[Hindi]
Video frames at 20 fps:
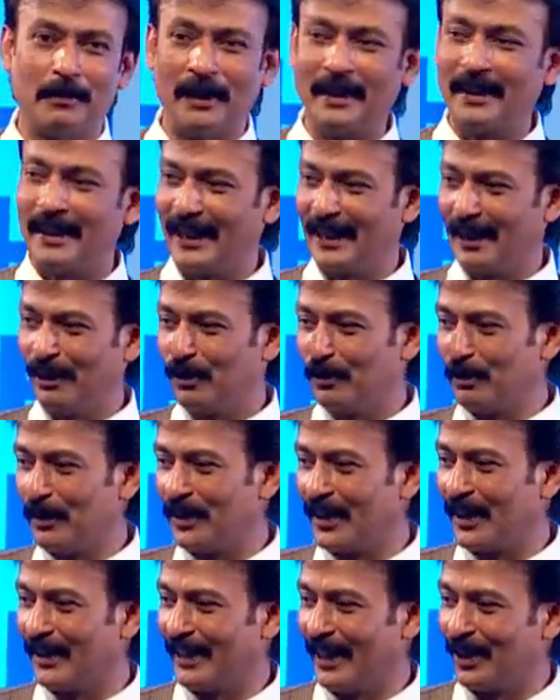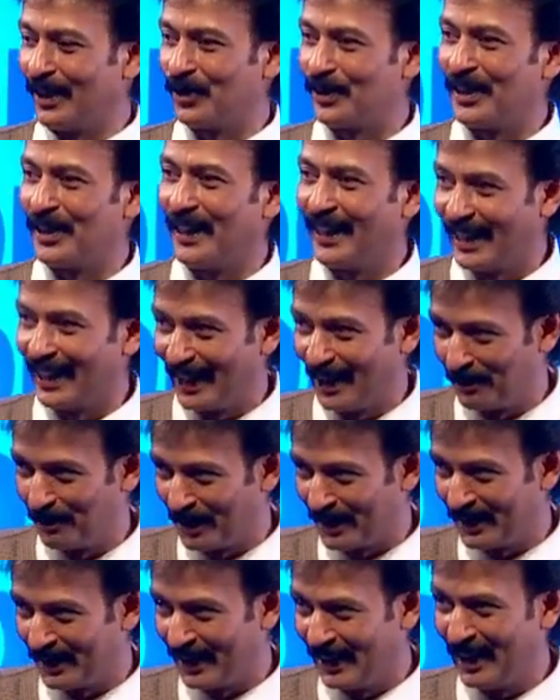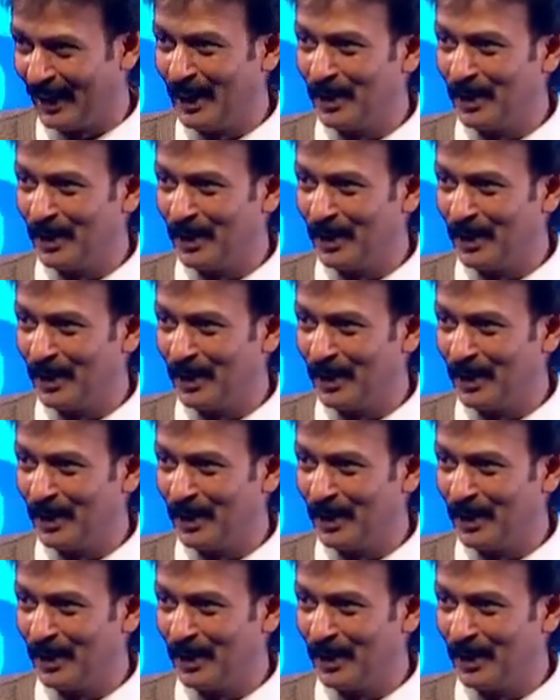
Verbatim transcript: पेंट है कि वो पंद्रह साल कुछ नहीं करने पड़ते